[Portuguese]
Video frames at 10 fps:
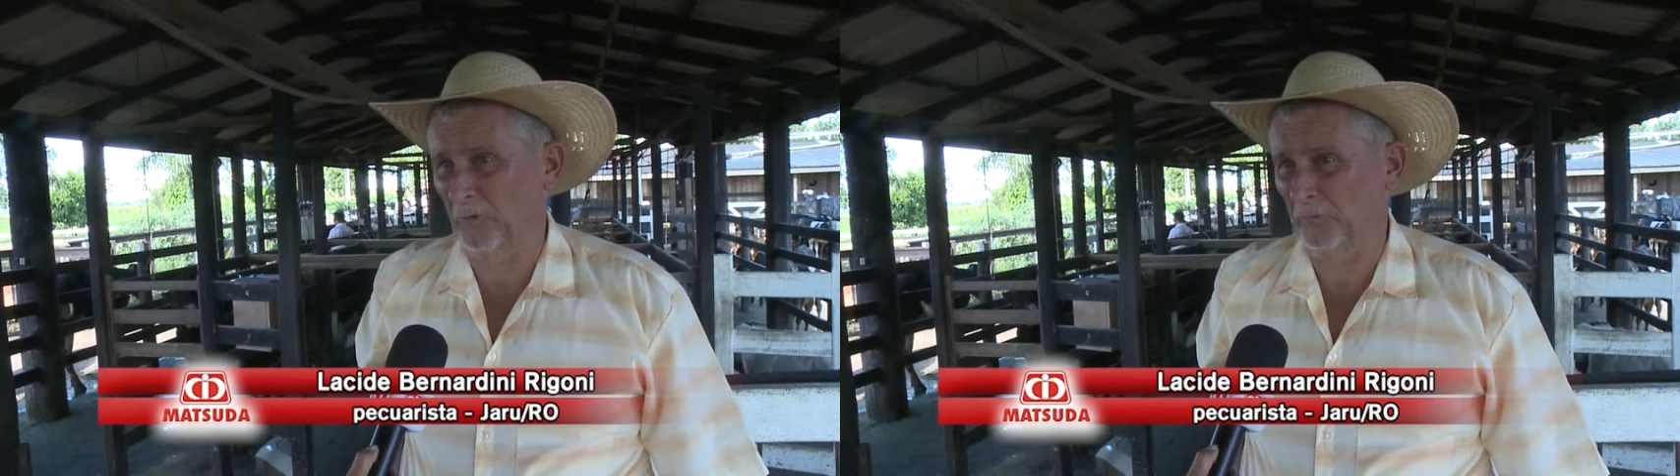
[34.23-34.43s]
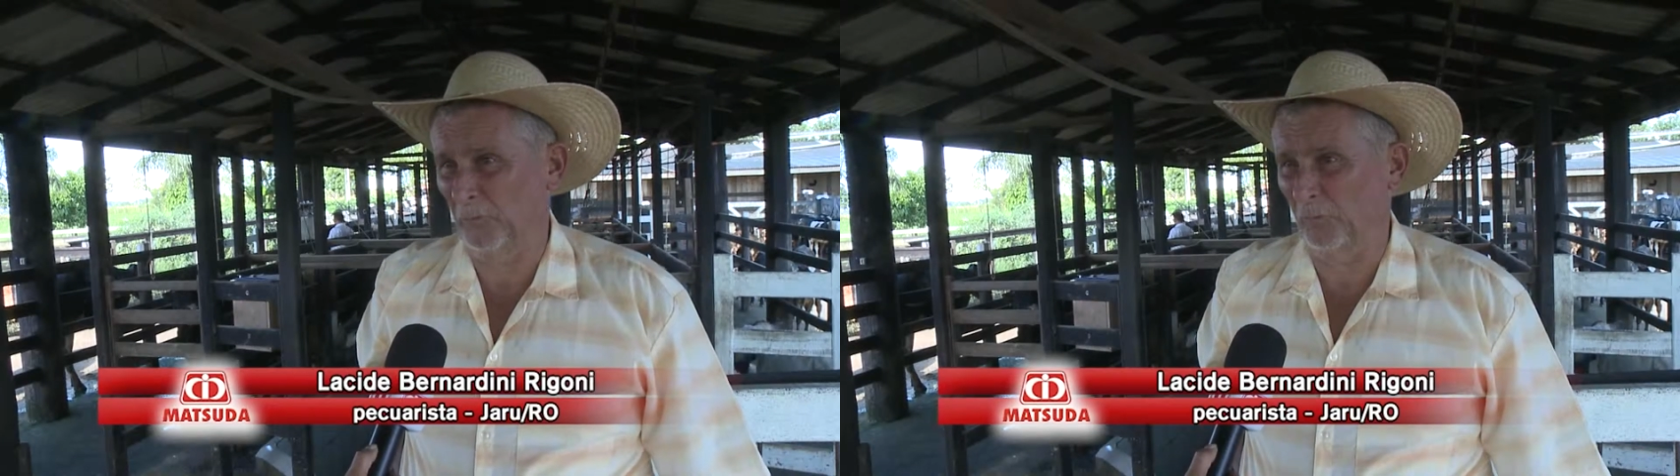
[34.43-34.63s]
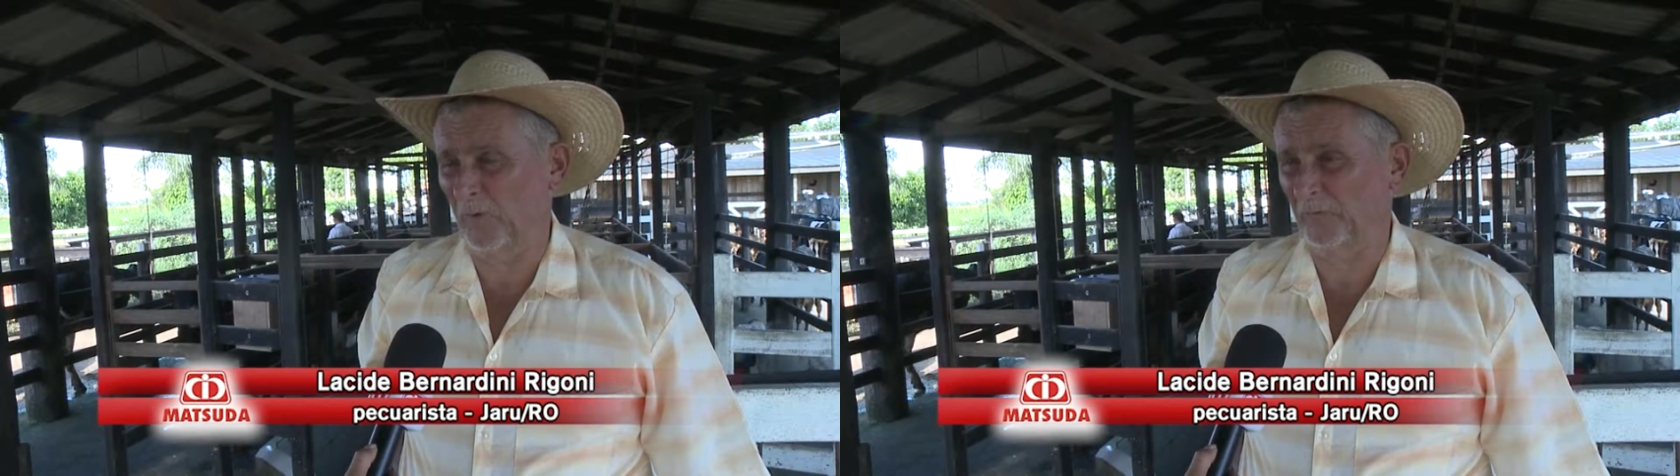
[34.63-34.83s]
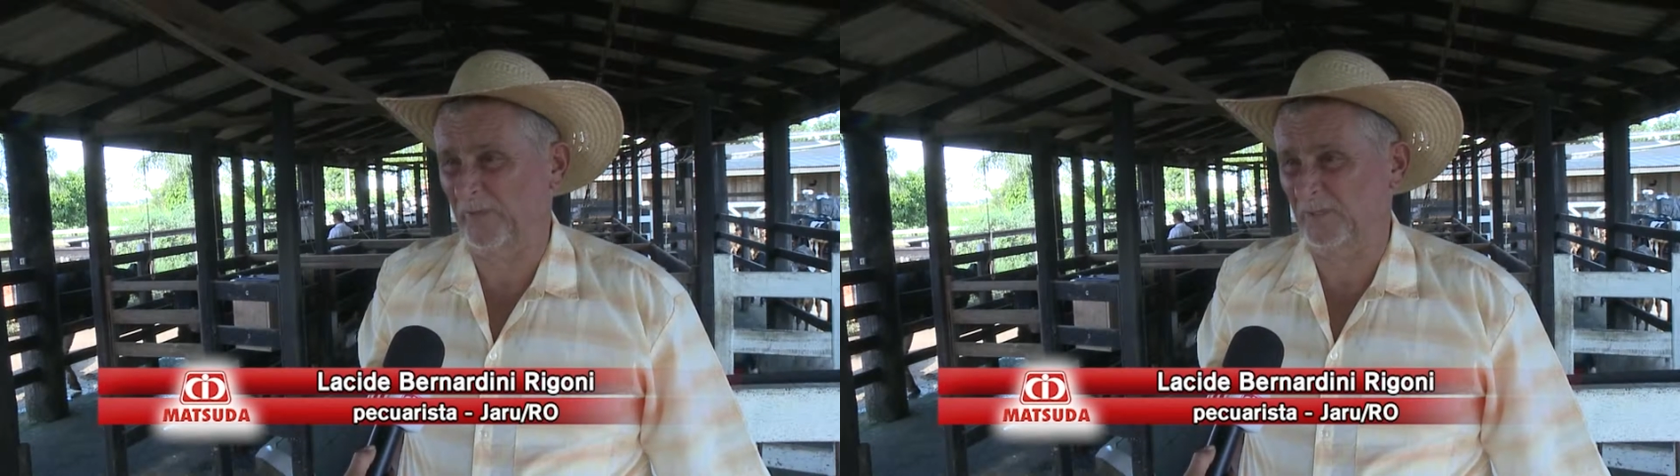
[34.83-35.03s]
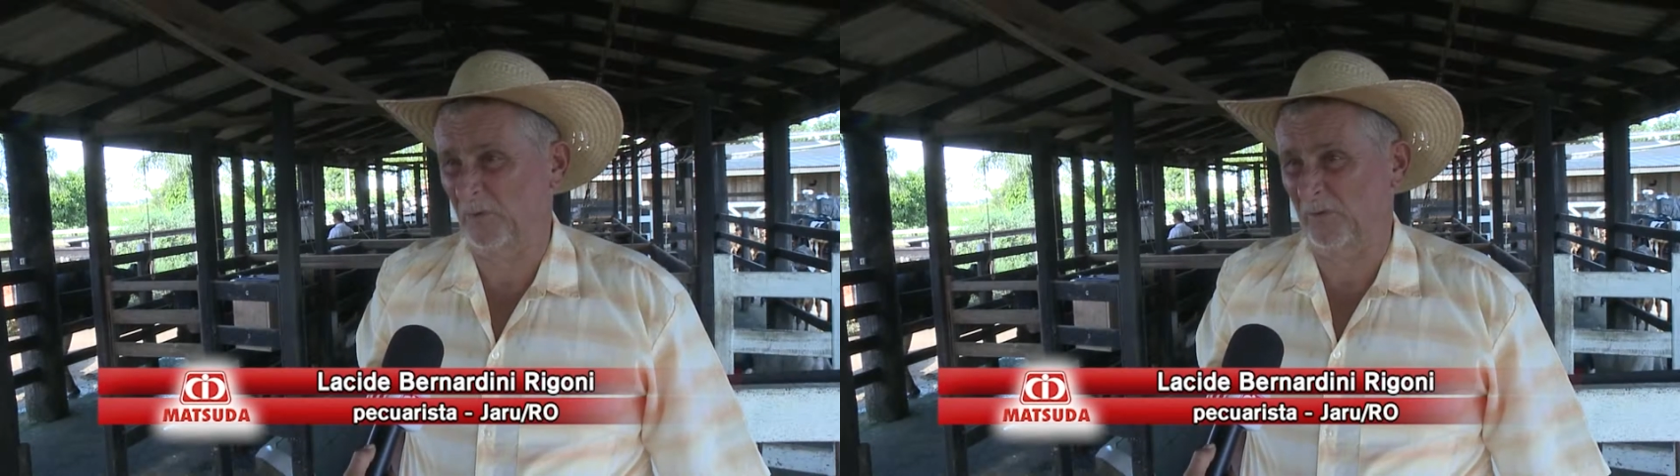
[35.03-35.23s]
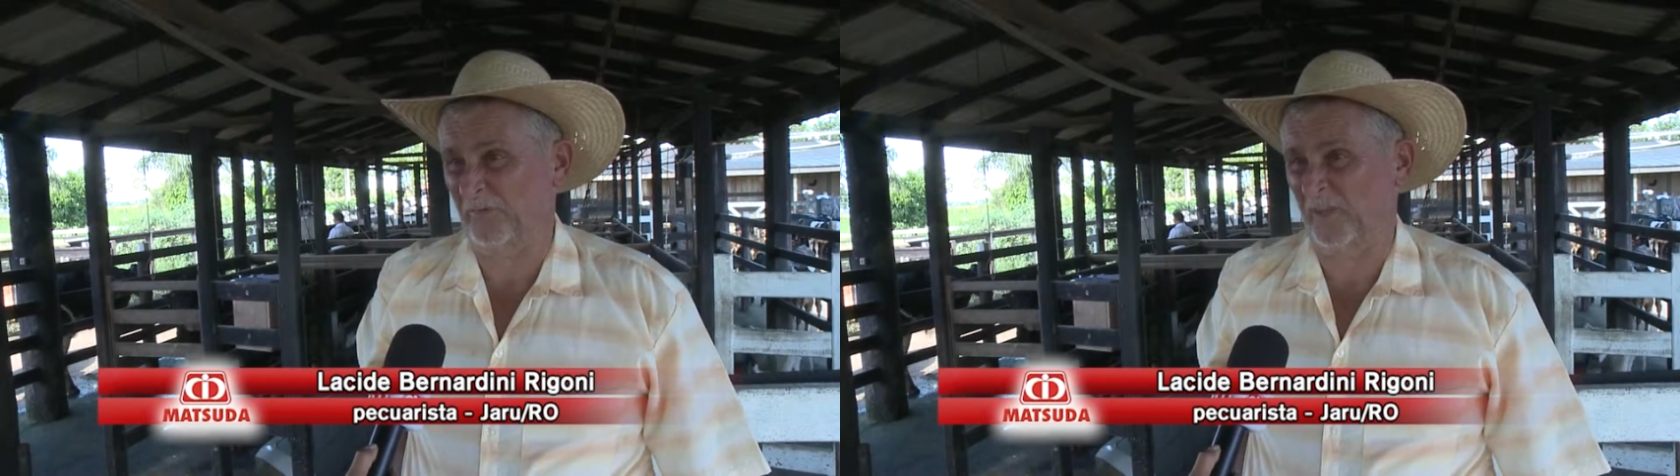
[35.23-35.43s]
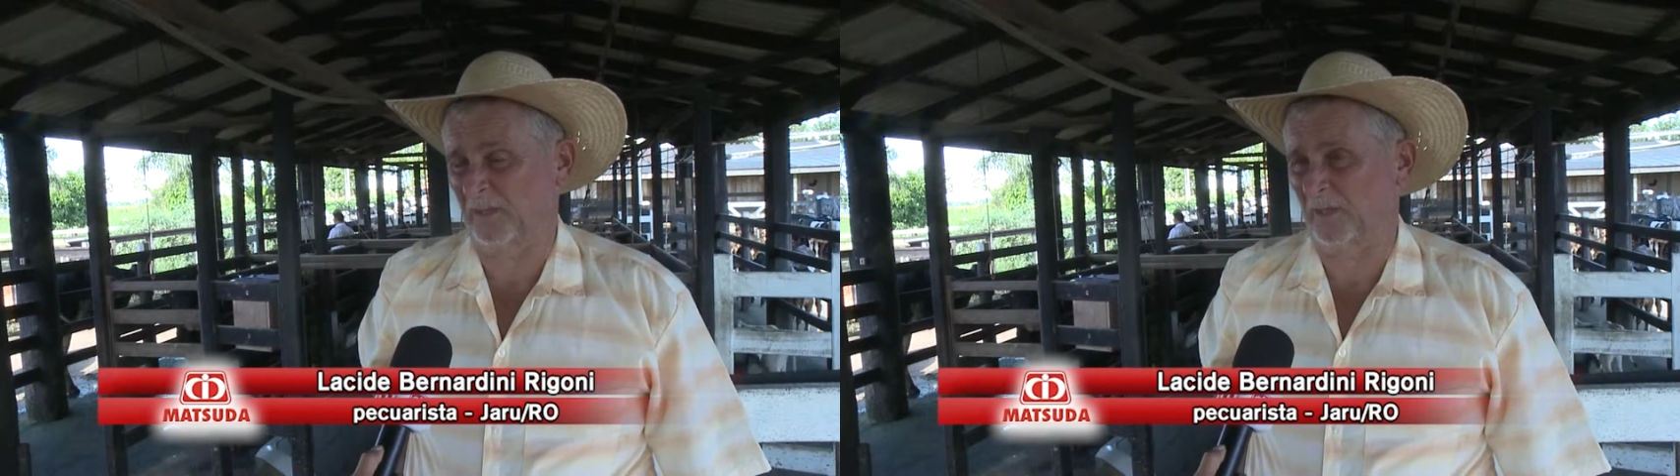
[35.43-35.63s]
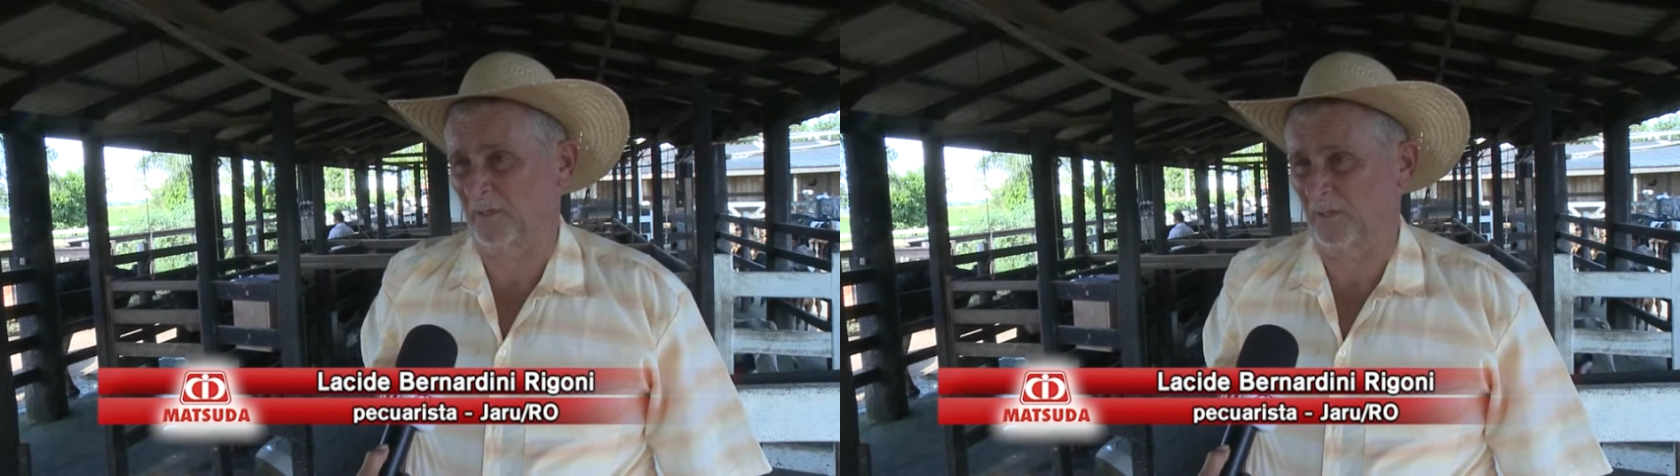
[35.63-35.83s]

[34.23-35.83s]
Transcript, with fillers: ano de 1990,